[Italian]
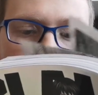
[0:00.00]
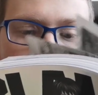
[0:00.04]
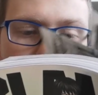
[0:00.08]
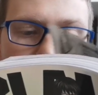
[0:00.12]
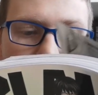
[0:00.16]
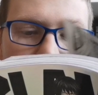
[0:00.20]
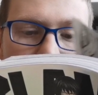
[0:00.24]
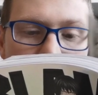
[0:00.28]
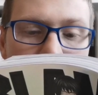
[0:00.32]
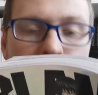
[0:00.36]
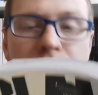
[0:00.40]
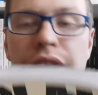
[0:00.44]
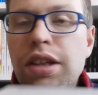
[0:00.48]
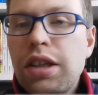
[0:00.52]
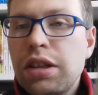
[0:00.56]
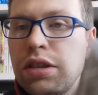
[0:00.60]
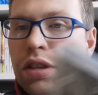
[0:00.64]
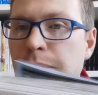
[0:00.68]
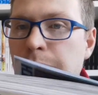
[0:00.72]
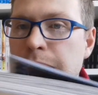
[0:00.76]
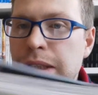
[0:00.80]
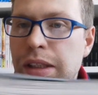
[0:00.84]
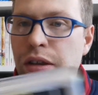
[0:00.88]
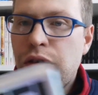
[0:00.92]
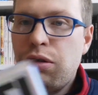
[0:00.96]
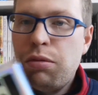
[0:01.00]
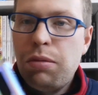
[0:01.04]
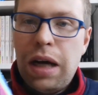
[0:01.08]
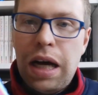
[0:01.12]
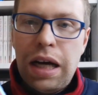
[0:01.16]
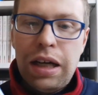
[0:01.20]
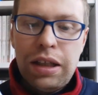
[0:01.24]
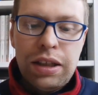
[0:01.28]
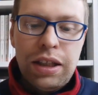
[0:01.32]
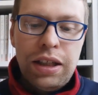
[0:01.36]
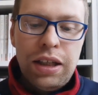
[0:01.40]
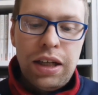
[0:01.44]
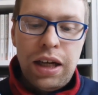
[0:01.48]
eh, esattamente come
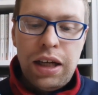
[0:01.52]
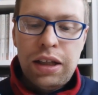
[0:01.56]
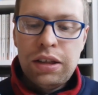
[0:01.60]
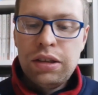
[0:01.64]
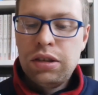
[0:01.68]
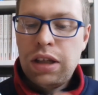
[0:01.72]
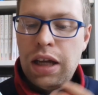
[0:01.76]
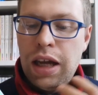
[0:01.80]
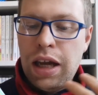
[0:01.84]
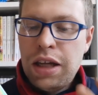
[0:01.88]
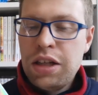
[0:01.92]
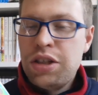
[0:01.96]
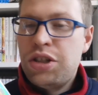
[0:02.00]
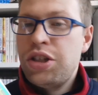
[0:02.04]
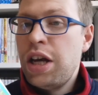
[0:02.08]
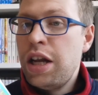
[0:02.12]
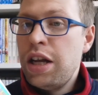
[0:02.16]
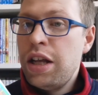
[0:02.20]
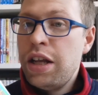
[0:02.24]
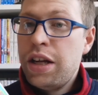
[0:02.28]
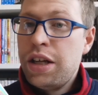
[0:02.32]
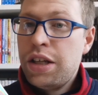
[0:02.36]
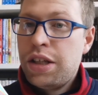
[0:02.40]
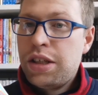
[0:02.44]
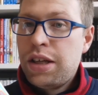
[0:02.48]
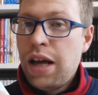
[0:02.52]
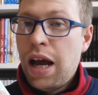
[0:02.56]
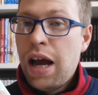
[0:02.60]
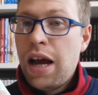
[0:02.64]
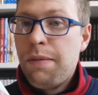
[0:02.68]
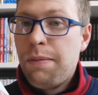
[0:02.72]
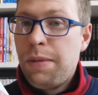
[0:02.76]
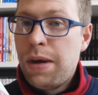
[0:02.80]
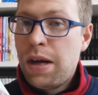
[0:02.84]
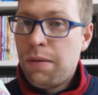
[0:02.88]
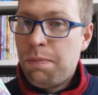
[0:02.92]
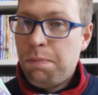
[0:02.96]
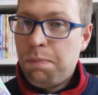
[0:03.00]
Akira, è genere
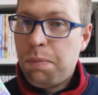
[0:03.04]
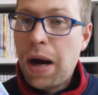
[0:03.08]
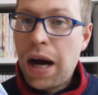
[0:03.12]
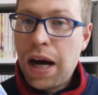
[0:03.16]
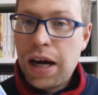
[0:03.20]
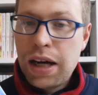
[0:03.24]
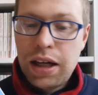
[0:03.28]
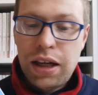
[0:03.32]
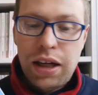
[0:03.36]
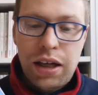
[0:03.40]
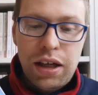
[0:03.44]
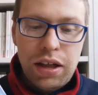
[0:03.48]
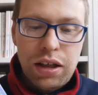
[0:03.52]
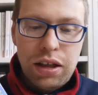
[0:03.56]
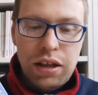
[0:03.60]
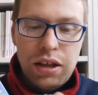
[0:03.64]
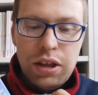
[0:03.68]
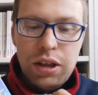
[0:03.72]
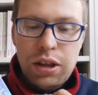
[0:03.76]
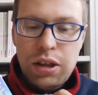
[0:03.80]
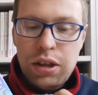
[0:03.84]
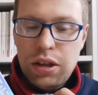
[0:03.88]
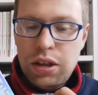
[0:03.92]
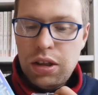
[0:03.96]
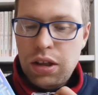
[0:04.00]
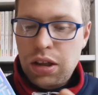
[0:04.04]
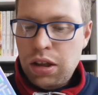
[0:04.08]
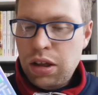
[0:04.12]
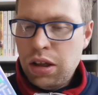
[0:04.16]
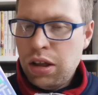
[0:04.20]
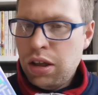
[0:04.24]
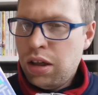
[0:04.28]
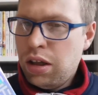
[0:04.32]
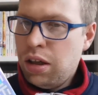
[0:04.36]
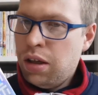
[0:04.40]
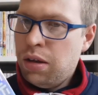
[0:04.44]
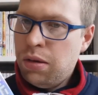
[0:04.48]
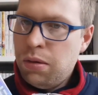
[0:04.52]
cyberpunk,
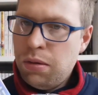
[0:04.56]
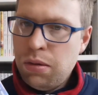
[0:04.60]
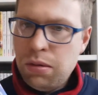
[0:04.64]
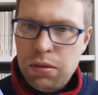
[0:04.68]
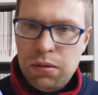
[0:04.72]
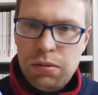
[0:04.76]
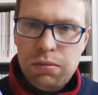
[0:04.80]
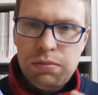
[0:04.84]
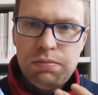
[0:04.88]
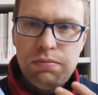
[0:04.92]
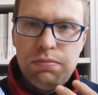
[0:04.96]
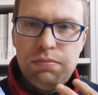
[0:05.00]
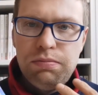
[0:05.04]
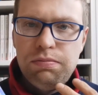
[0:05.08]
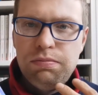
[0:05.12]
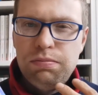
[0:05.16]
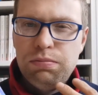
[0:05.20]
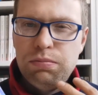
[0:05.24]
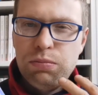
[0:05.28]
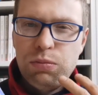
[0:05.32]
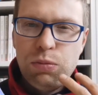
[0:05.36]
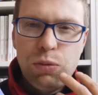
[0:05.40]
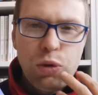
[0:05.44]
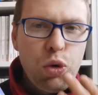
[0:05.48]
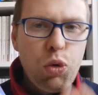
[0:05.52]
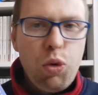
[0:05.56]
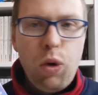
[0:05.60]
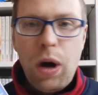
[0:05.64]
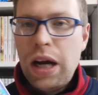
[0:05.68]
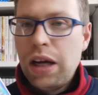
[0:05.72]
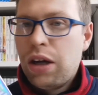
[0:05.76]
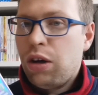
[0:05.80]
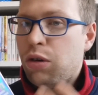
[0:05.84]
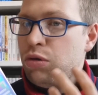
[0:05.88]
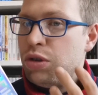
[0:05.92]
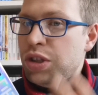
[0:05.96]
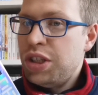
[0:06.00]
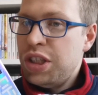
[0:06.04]
eh,
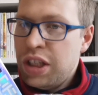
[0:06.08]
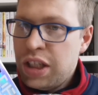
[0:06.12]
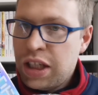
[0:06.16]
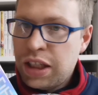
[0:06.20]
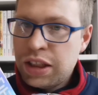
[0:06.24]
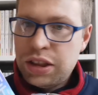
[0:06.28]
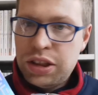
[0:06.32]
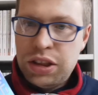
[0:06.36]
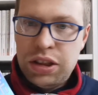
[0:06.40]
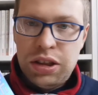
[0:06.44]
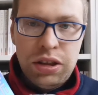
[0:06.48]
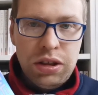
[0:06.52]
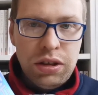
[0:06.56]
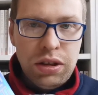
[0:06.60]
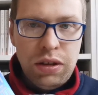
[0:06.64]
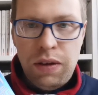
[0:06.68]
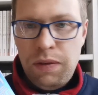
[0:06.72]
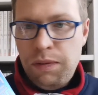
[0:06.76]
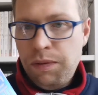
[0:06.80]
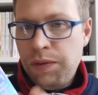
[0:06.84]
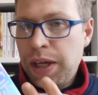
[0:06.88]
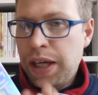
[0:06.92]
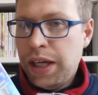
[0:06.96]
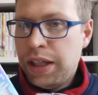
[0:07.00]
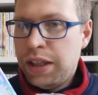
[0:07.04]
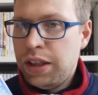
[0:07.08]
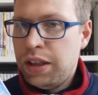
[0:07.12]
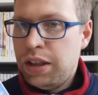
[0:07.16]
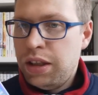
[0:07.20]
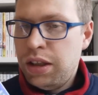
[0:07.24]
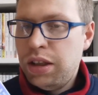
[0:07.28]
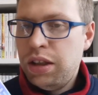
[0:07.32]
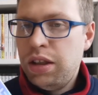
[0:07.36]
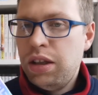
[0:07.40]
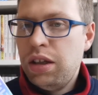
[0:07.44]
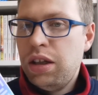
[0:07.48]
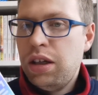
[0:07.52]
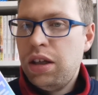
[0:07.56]
qualcosina ci vedi
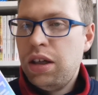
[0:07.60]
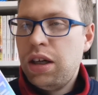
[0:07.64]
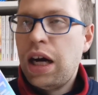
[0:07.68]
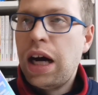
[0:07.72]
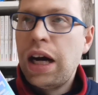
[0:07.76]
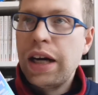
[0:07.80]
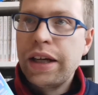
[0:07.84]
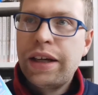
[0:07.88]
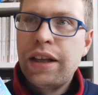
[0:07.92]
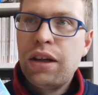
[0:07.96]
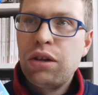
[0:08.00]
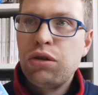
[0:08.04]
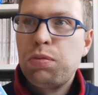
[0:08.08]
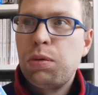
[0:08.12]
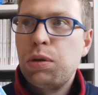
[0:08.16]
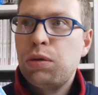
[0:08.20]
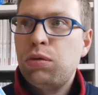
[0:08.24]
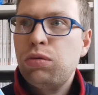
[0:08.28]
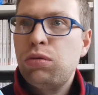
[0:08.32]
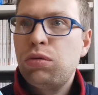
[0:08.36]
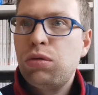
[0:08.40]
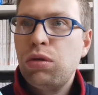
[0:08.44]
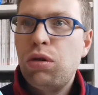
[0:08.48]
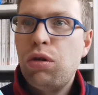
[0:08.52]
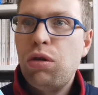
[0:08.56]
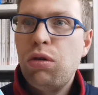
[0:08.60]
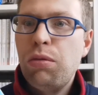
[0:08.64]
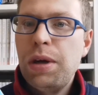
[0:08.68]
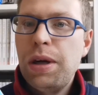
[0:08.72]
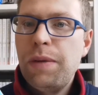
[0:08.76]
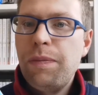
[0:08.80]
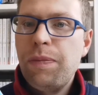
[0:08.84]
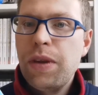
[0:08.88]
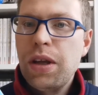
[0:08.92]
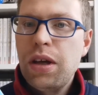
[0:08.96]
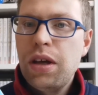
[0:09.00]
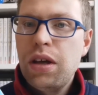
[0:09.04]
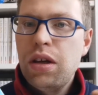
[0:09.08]
di eh, Akira soprattutto
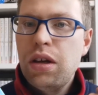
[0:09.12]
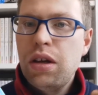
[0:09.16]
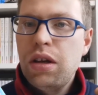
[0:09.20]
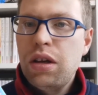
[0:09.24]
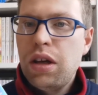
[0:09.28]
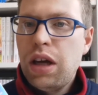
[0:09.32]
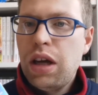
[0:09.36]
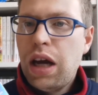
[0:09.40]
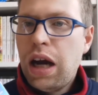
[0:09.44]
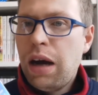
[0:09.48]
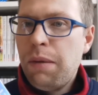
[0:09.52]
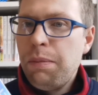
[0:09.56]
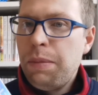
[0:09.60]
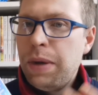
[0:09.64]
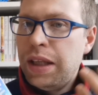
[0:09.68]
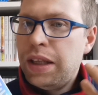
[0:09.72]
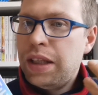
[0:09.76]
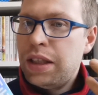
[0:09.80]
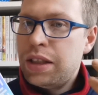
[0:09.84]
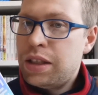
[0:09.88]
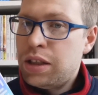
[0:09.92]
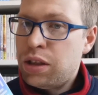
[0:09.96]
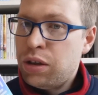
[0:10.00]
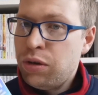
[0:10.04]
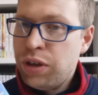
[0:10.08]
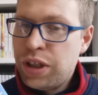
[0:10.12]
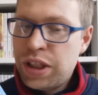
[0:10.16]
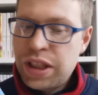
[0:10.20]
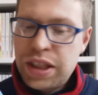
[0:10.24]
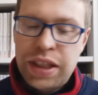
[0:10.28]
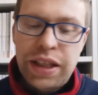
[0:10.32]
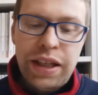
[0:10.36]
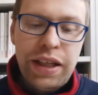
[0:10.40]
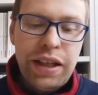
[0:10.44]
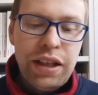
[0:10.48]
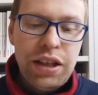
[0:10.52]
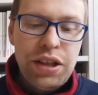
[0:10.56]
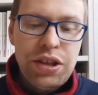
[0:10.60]
come ambientazione
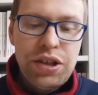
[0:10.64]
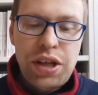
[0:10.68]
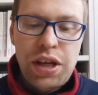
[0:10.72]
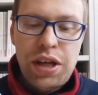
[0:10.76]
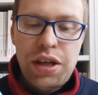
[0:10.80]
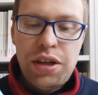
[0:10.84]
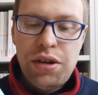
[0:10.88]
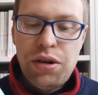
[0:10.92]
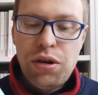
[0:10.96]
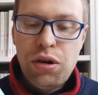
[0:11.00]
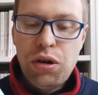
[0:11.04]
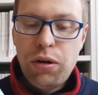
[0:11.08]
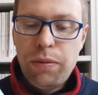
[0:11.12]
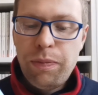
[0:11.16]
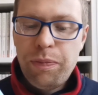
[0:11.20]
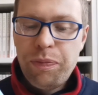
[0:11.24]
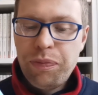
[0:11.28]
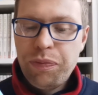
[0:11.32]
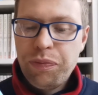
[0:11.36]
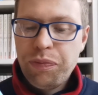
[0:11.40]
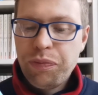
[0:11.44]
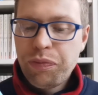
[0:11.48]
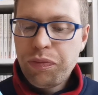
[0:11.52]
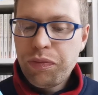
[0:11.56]
stile di disegno,